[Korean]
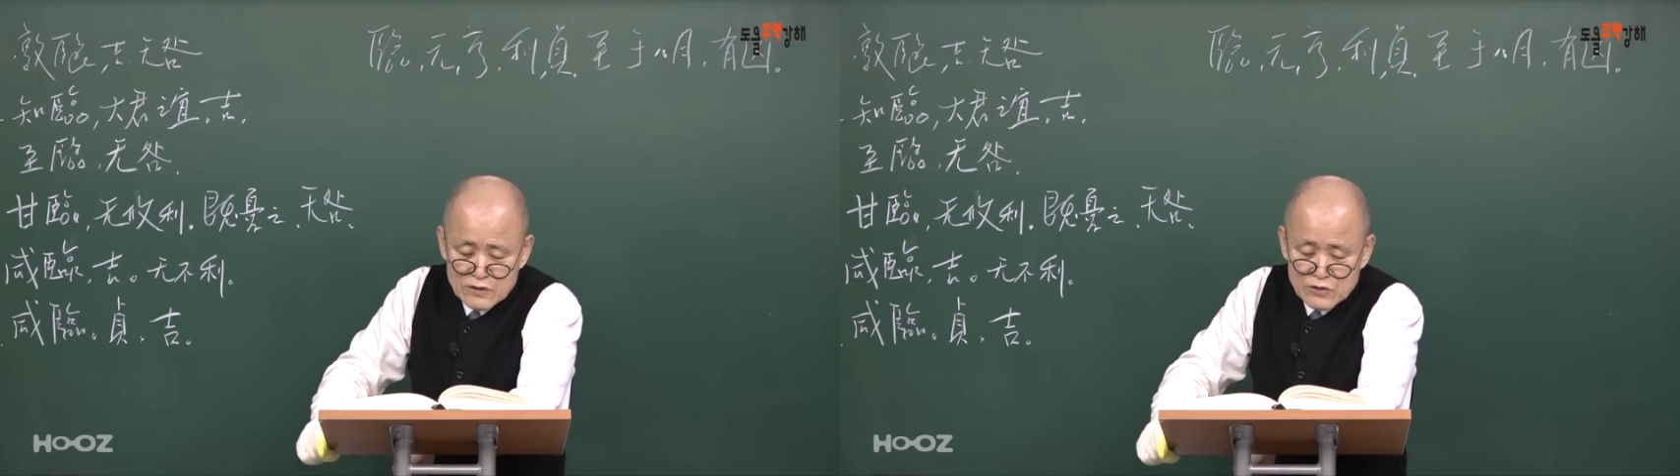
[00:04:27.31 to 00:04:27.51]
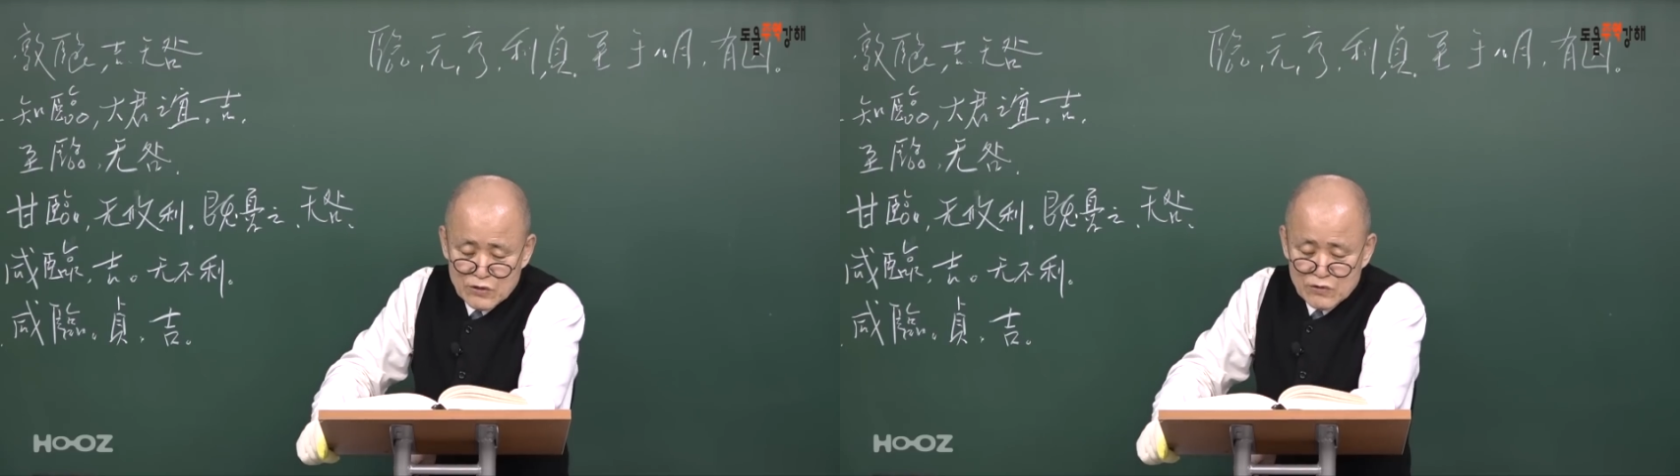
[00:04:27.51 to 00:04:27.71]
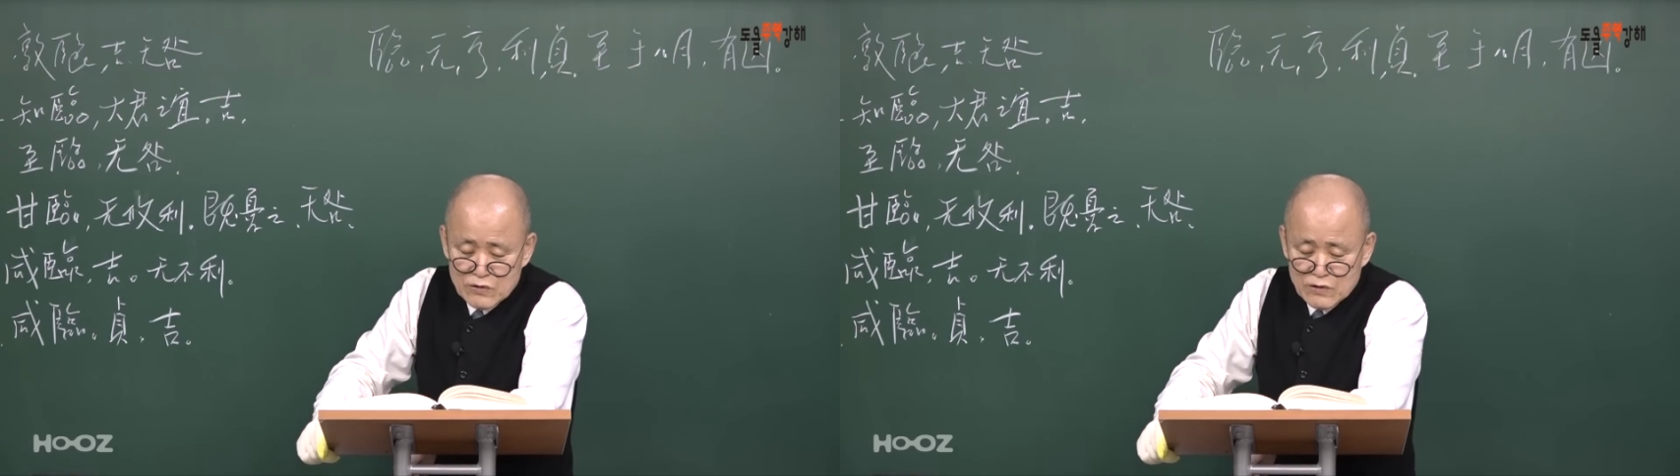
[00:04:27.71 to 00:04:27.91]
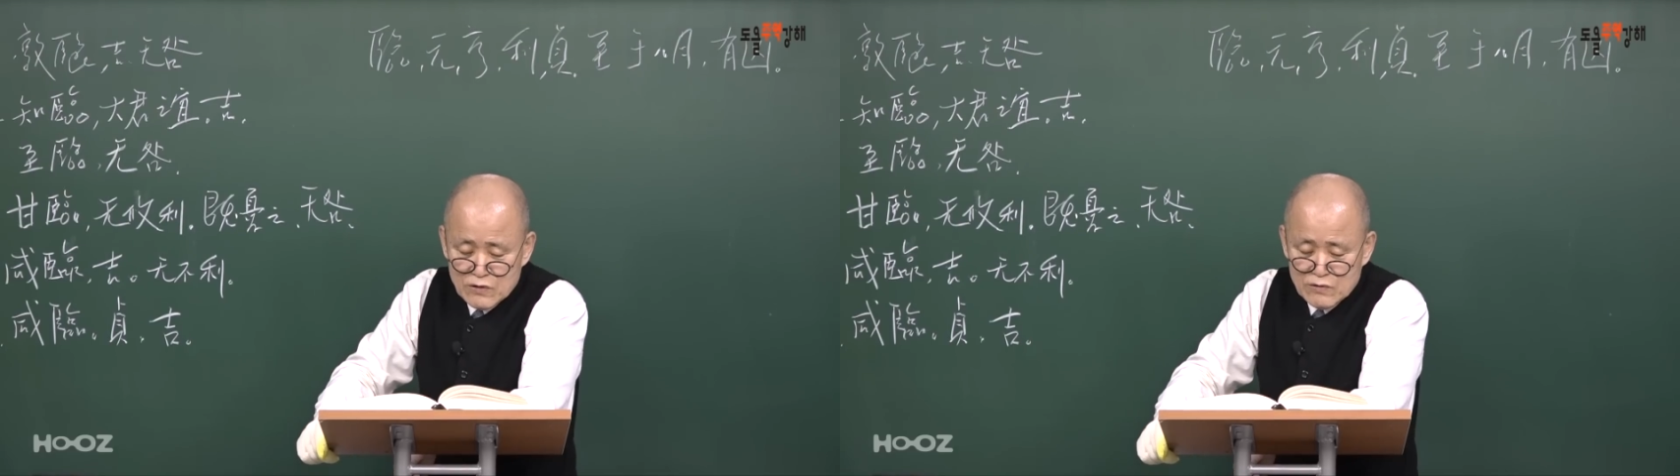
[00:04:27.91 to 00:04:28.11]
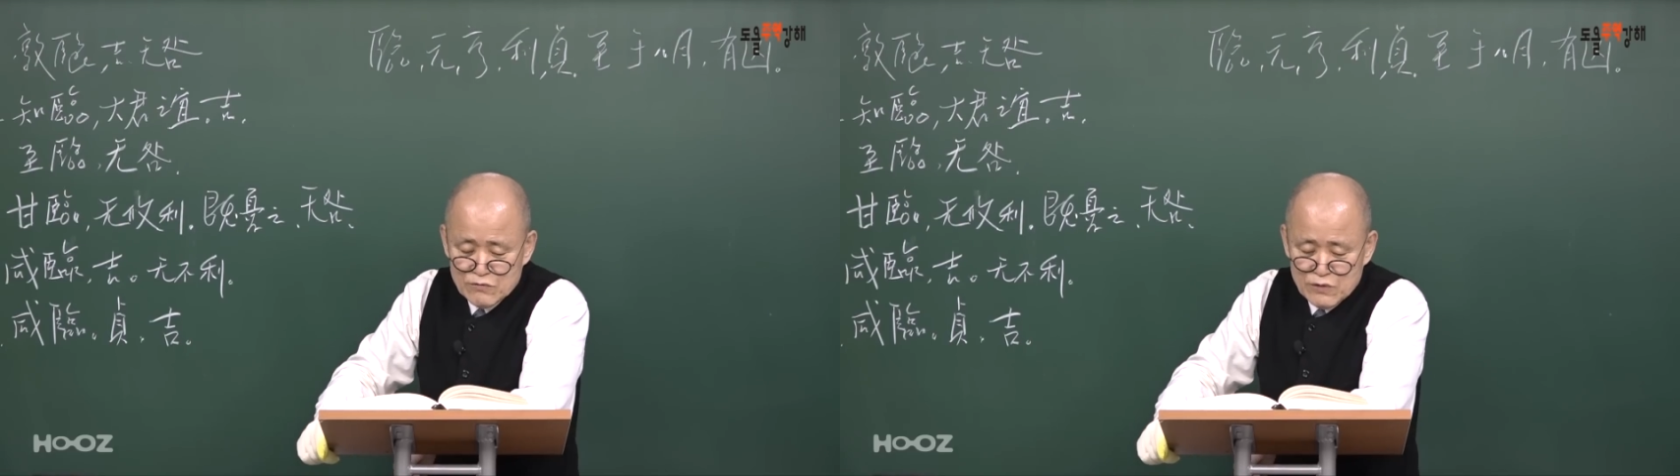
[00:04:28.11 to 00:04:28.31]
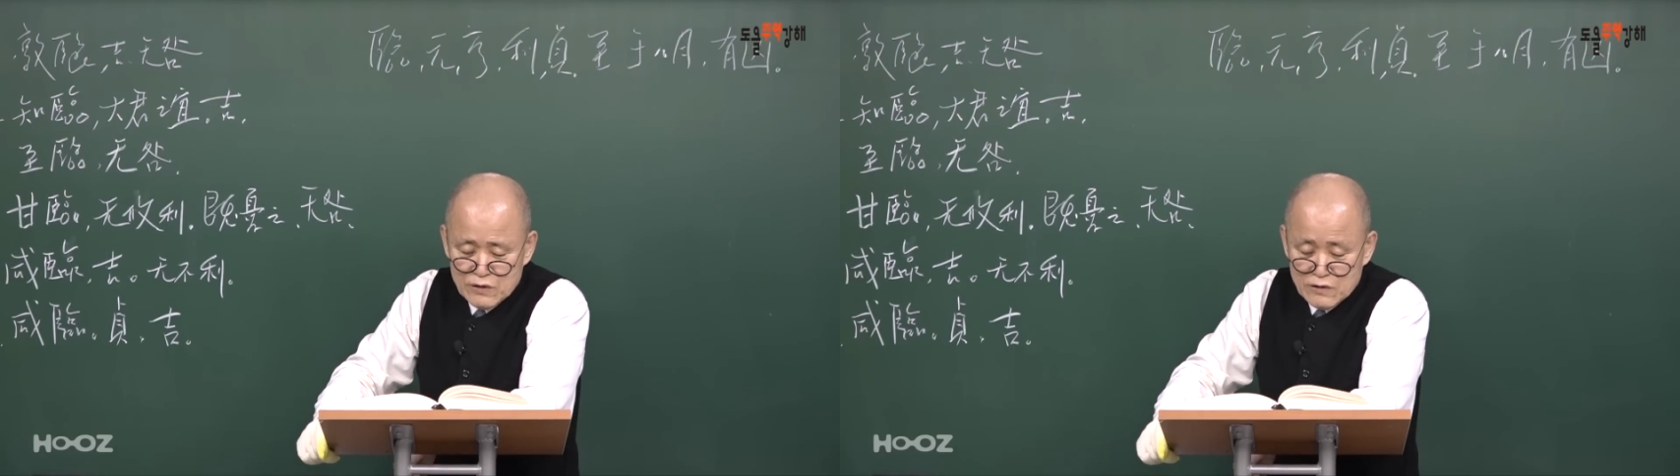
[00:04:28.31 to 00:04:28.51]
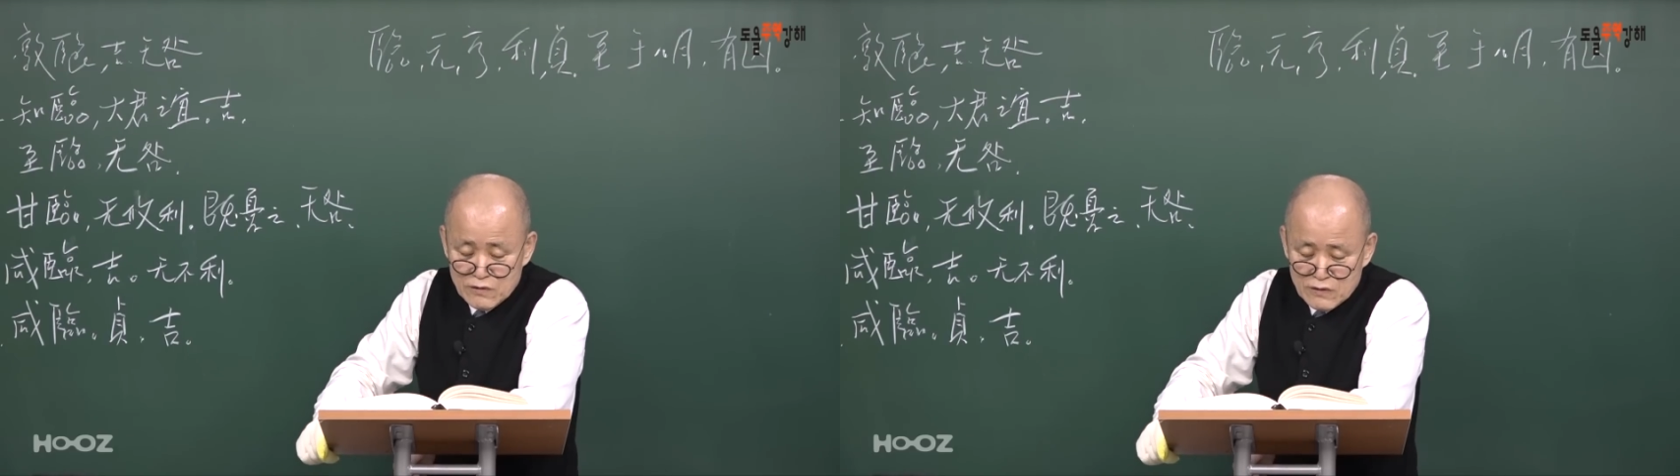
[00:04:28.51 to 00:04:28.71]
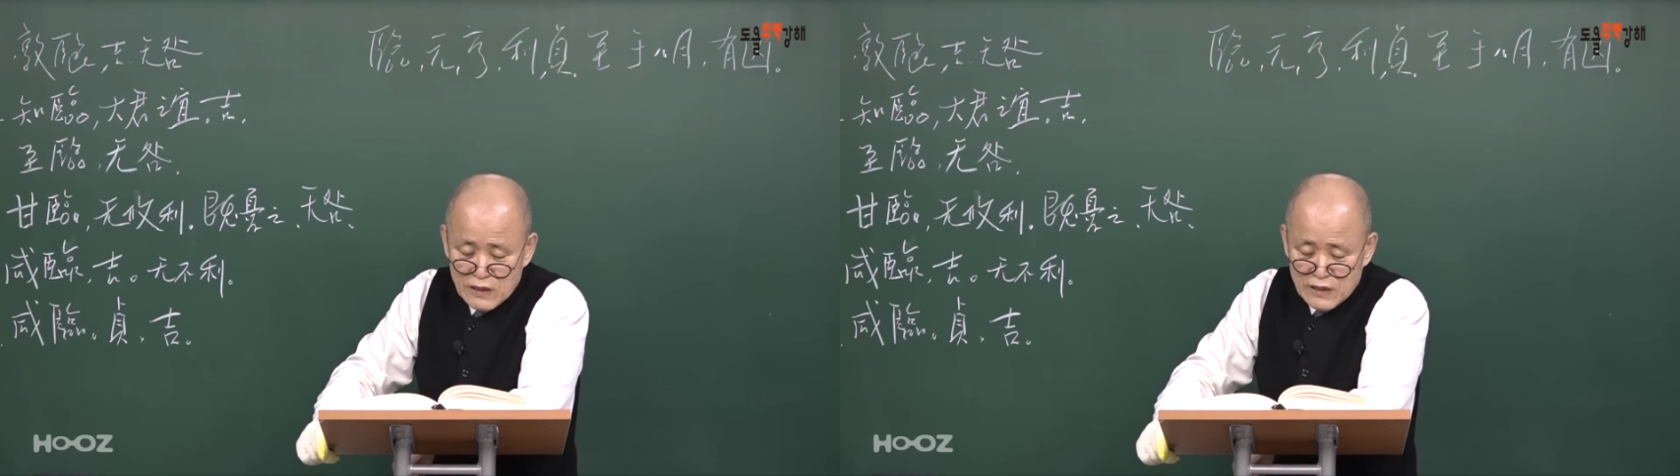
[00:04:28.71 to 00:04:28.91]
저는 그러, 우리는
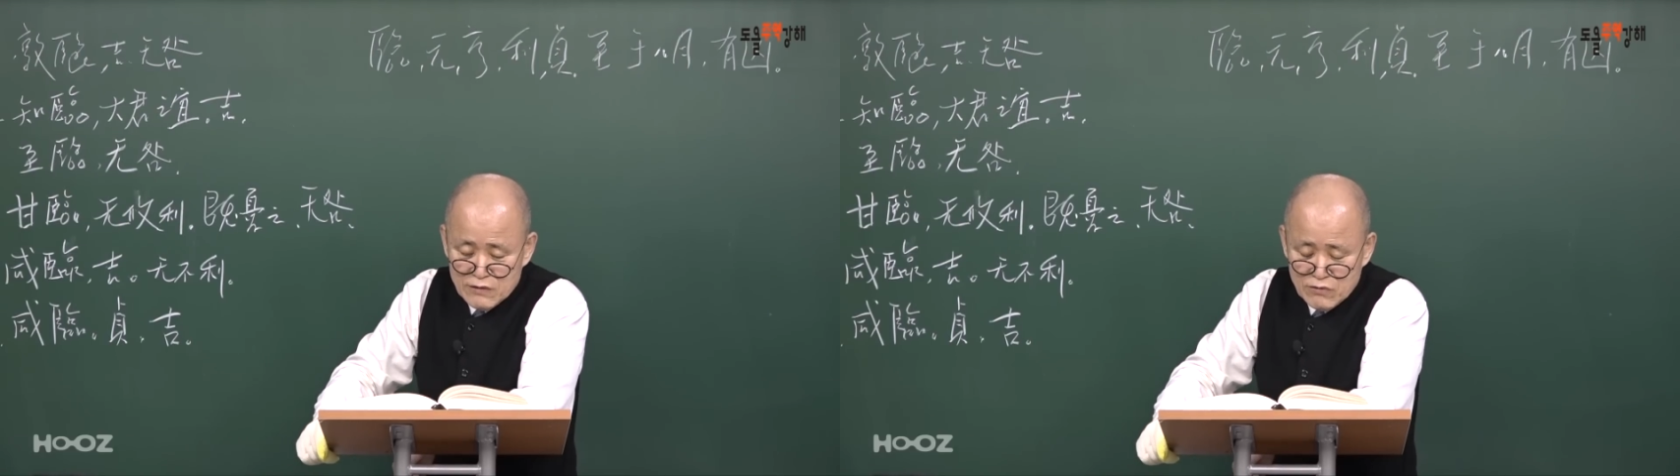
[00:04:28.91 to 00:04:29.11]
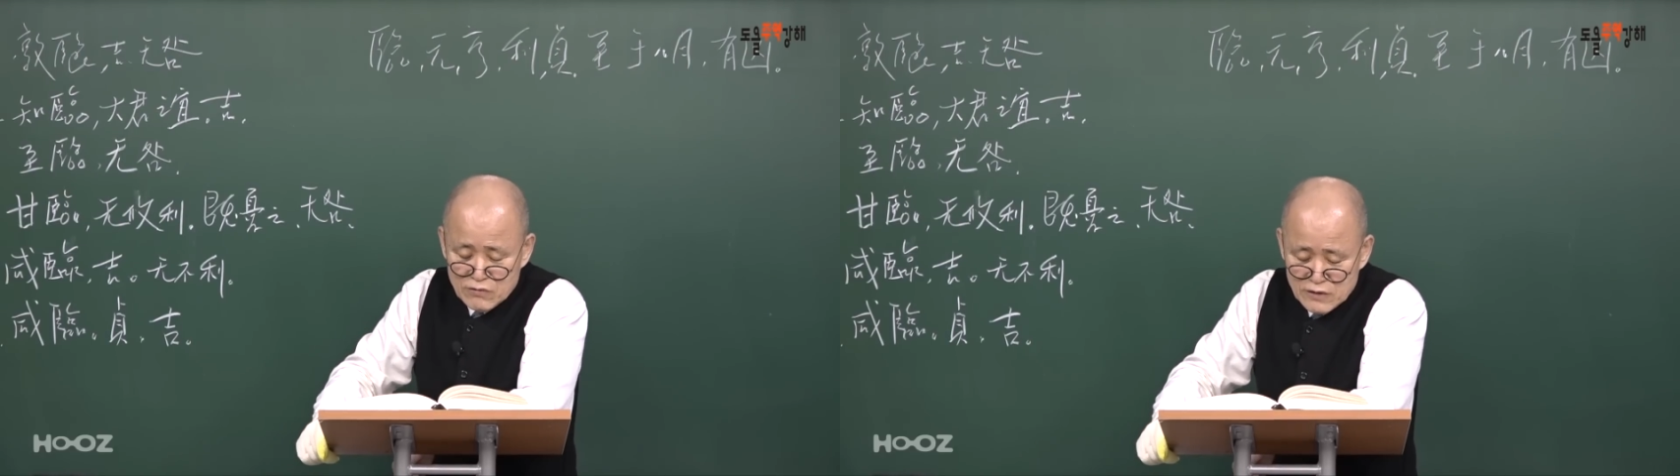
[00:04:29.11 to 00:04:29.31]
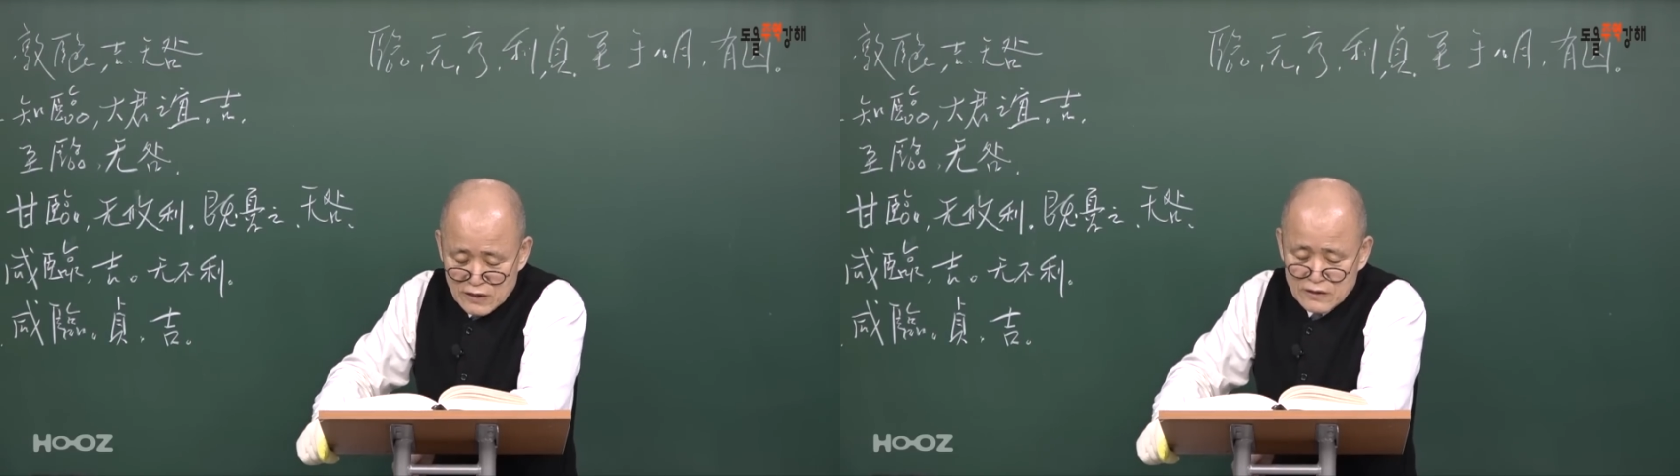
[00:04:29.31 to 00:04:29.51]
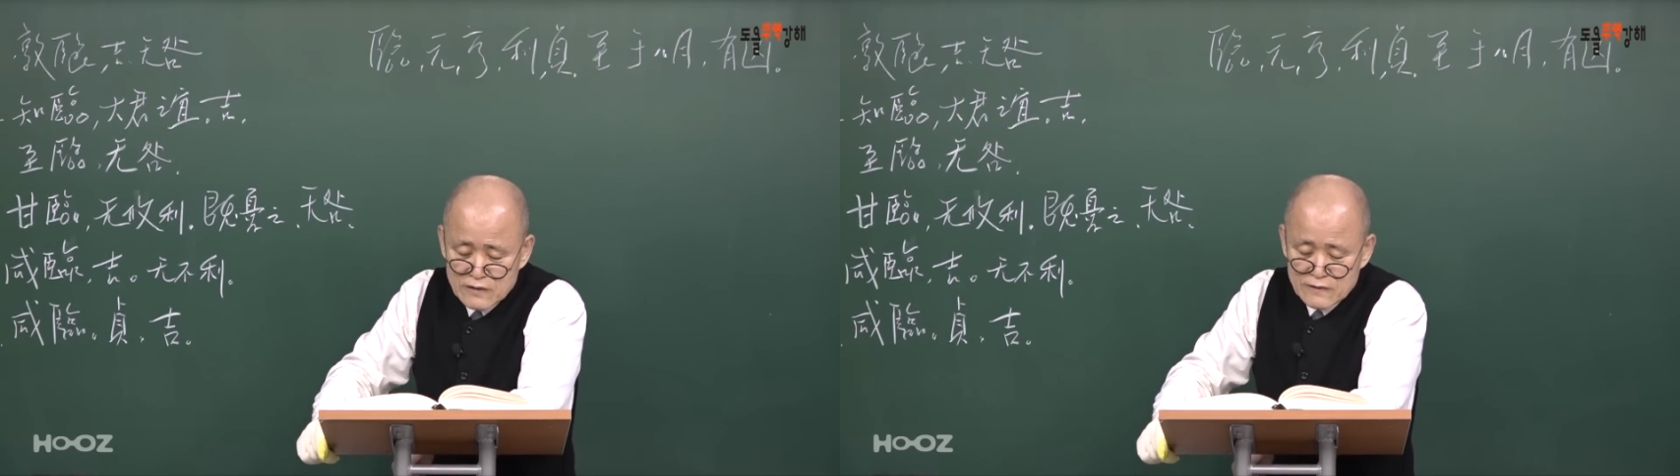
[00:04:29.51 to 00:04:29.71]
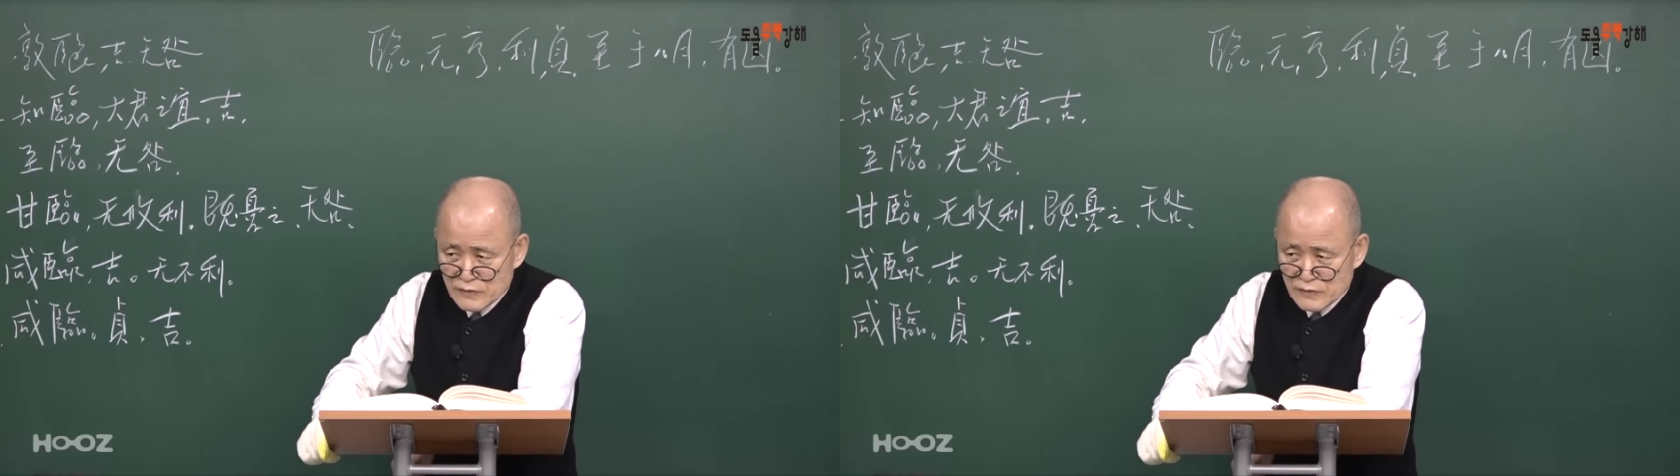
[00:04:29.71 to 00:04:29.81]
그런 게 아니고 그냥